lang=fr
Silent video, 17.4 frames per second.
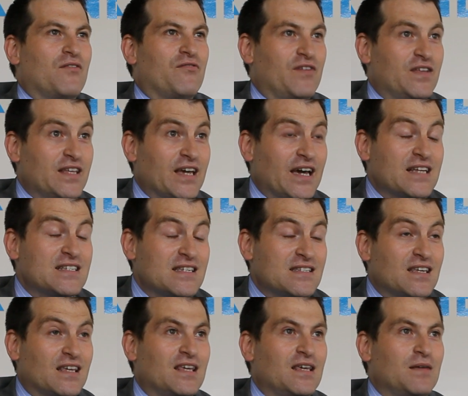Fédérer
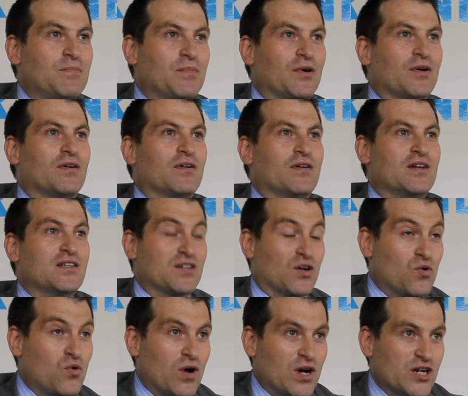ses équipes, euh, les
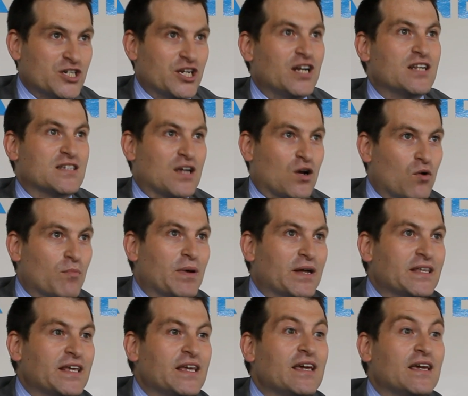encourager, les
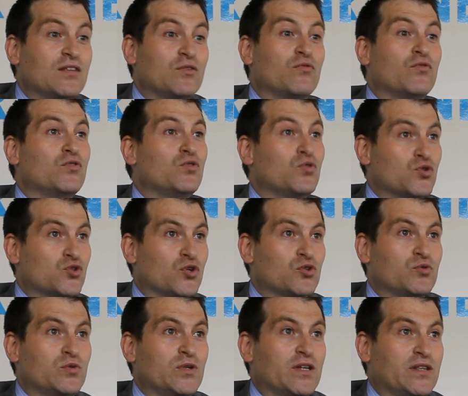accompagner est devenu
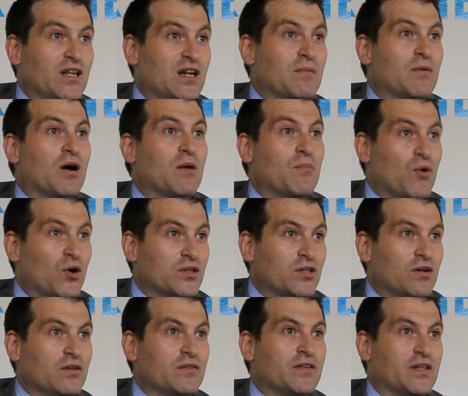aujourd'hui un élément
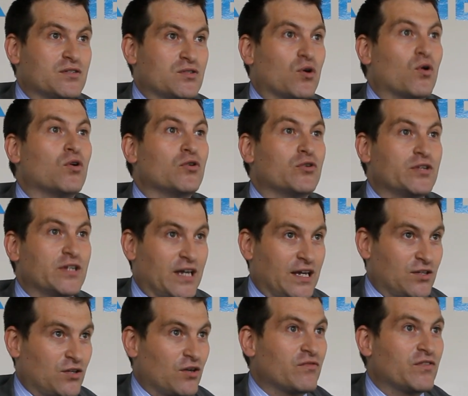important dans un rôle de
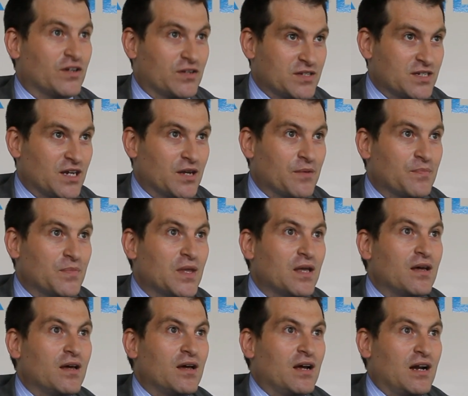directeur financier.
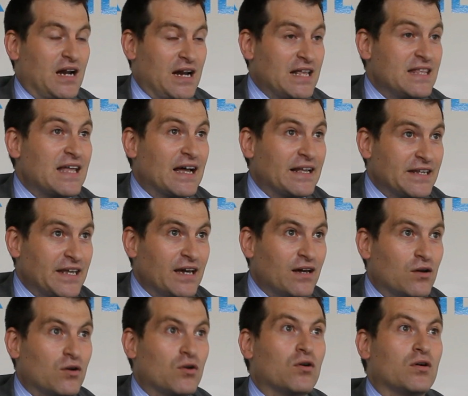L'année
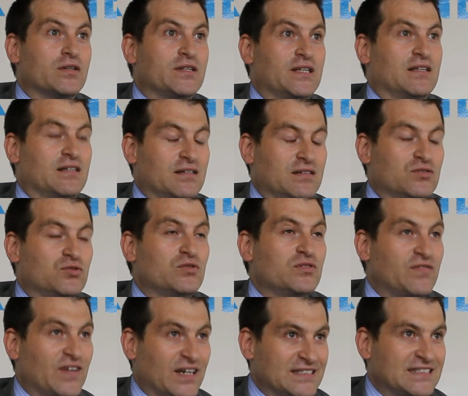dernière, lors des
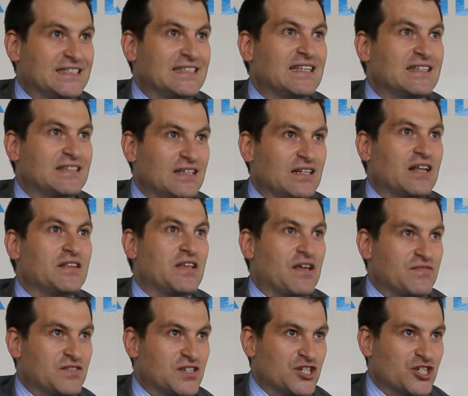universités d'été de la
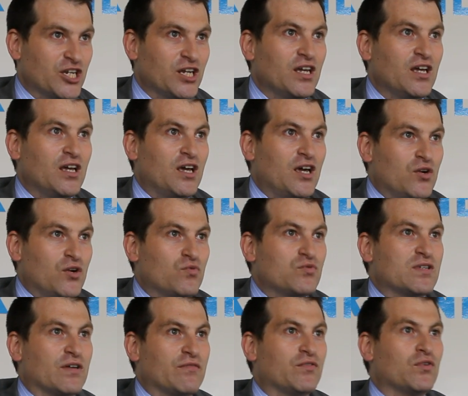DFCG,
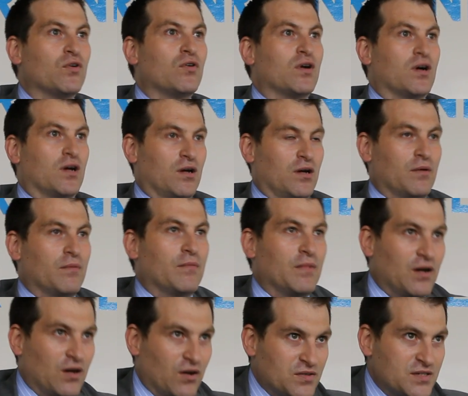nous avions euh,
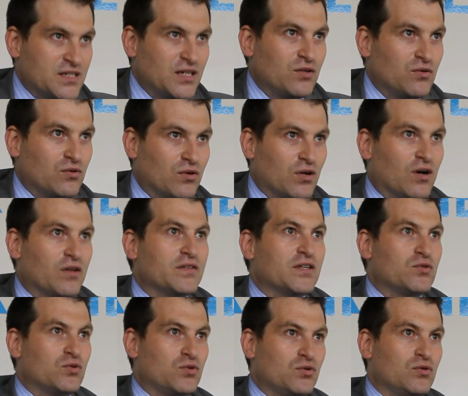lancé une
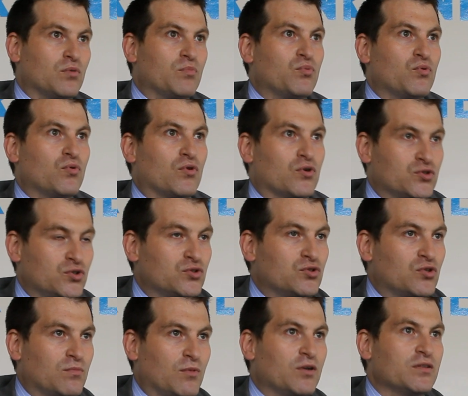grande étude pour
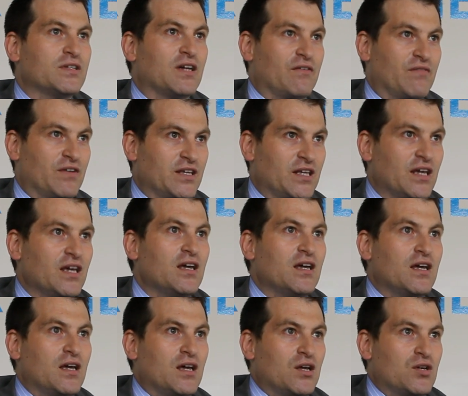justement travailler
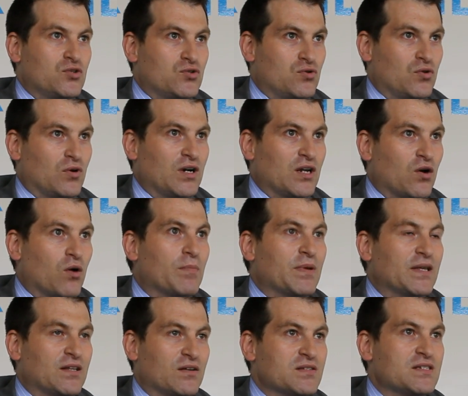sur les
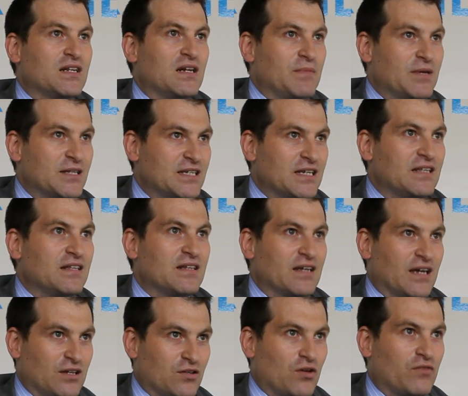compétences et les métiers des
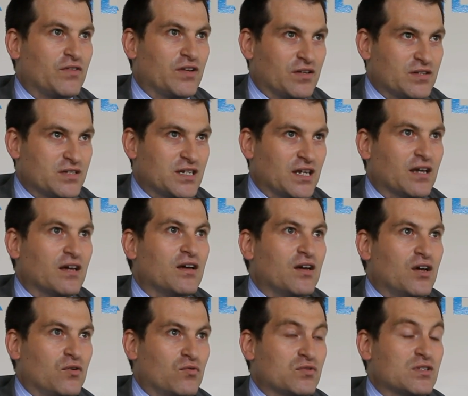directeurs financiers.
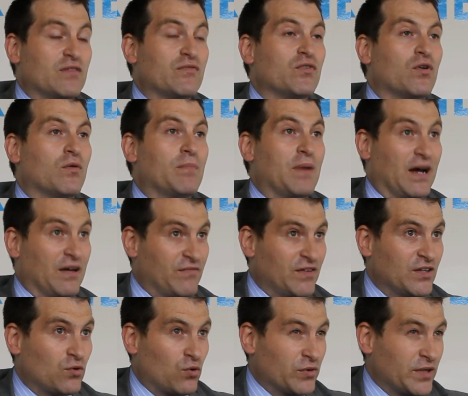Nous avions, par
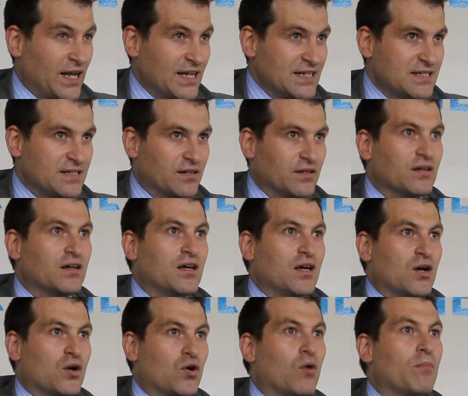effet de contraste,
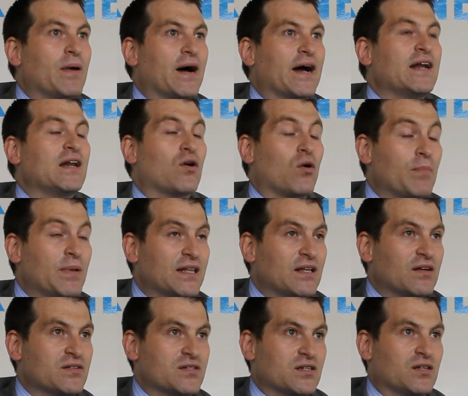comparé les
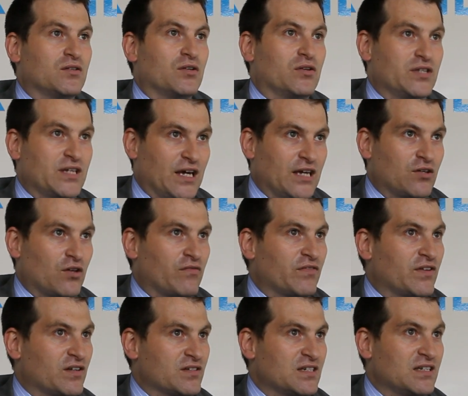compétences d'un directeur
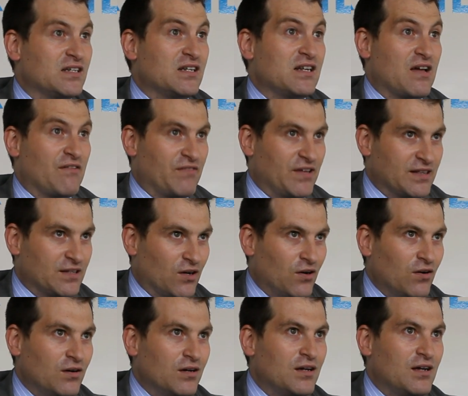financier d'il y a 20
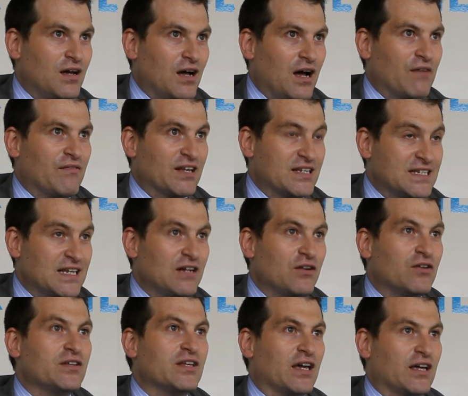ans avec
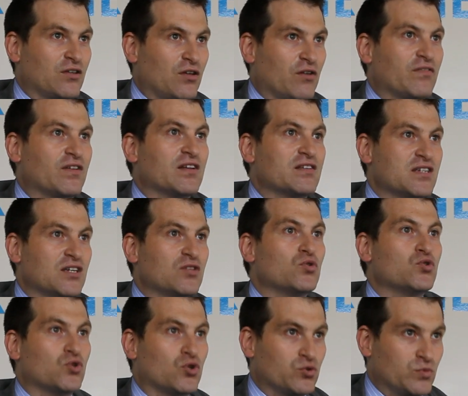celles d'un directeur financier
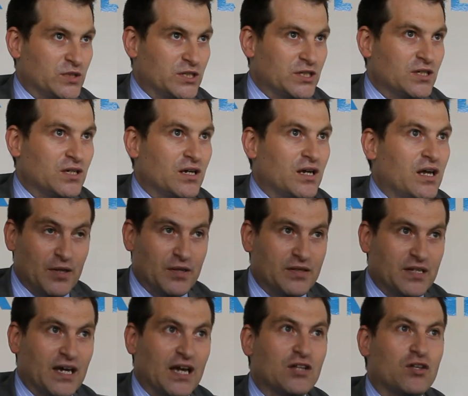d'aujourd'hui.
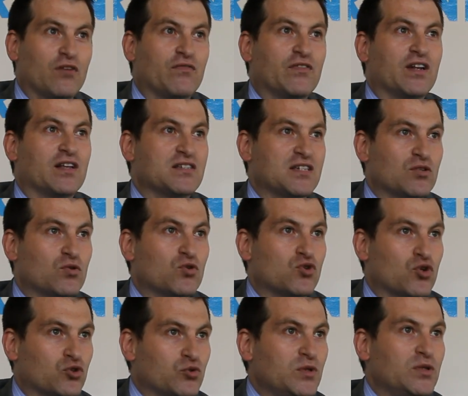Directeur financier
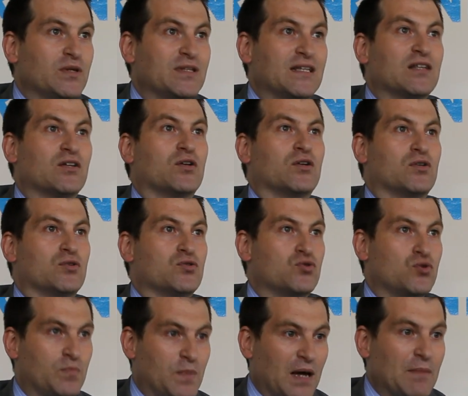d'aujourd'hui doit être un
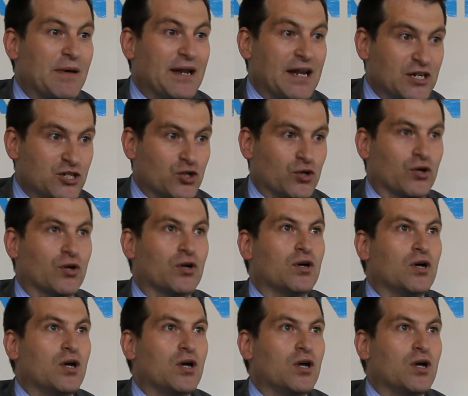super manager.